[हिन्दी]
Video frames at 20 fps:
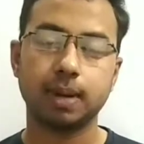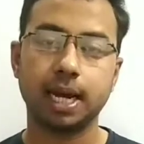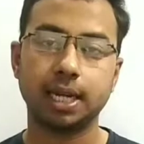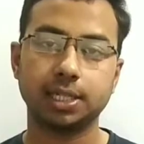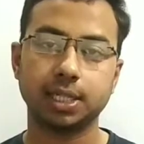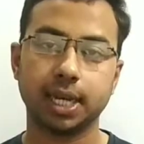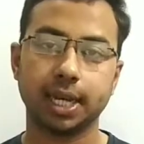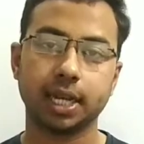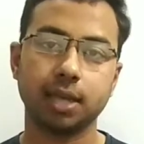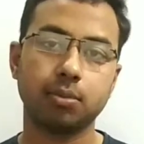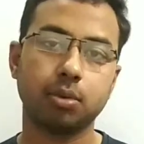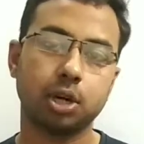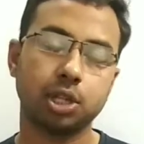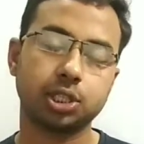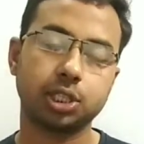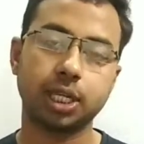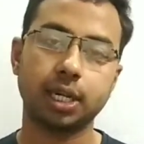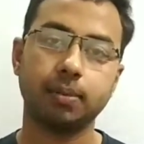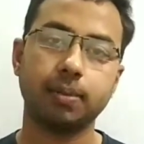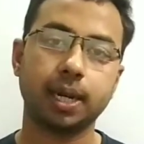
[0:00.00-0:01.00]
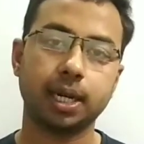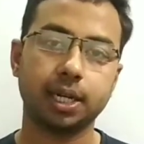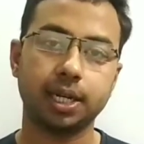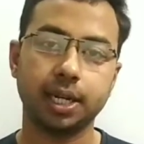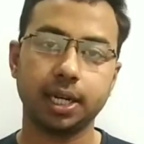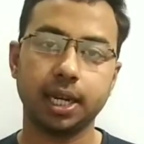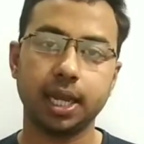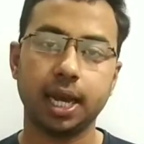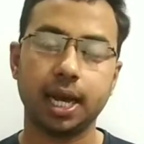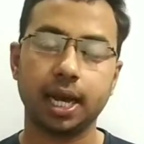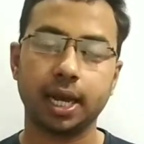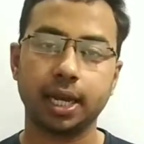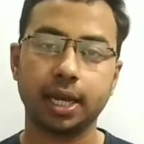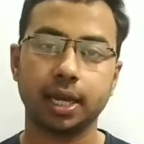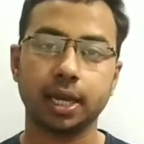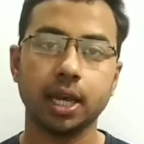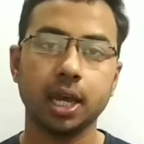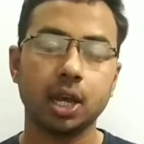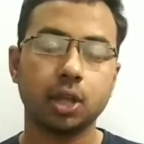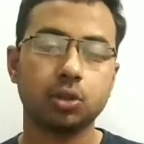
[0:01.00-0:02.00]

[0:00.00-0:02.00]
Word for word: बाहर से आ गए बहुत सारे बैक्टीरिया आ गए